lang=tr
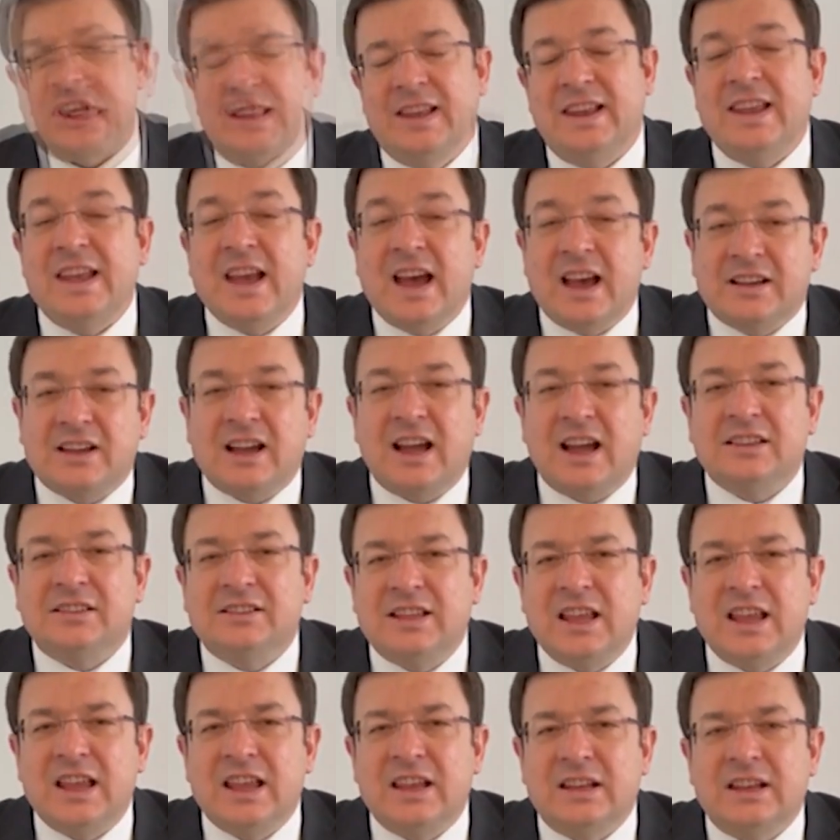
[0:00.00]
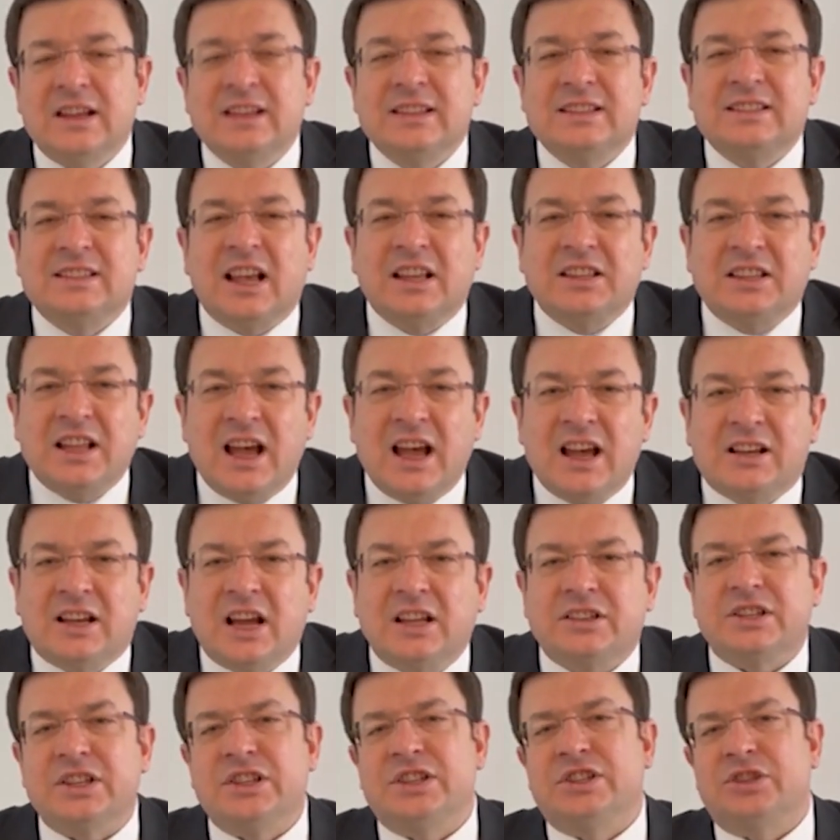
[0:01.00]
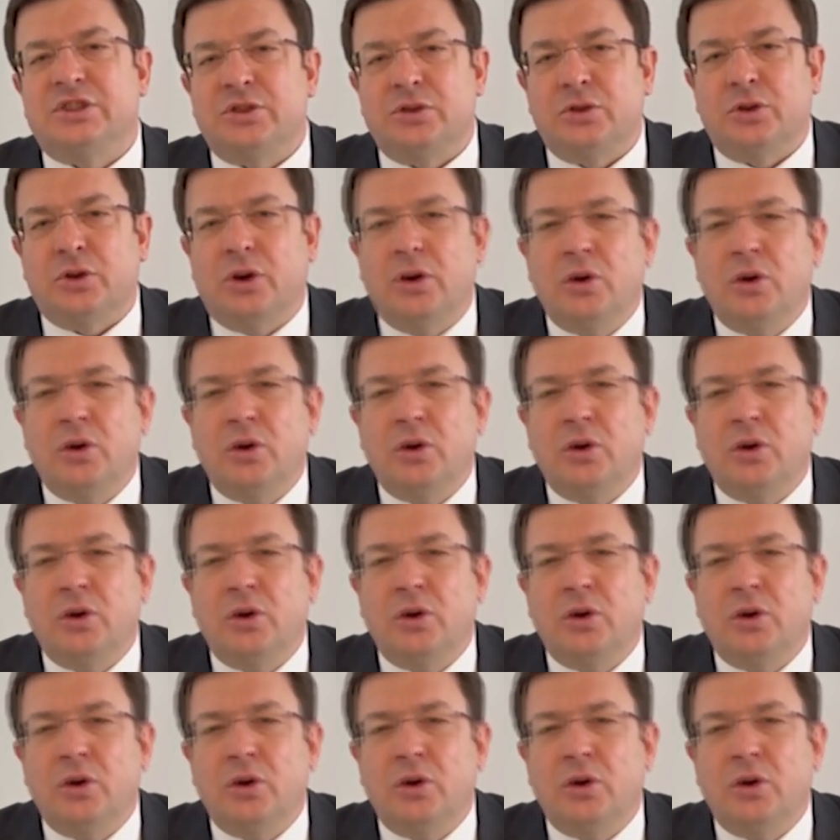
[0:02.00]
Liyakat değil, sadakat istiyor.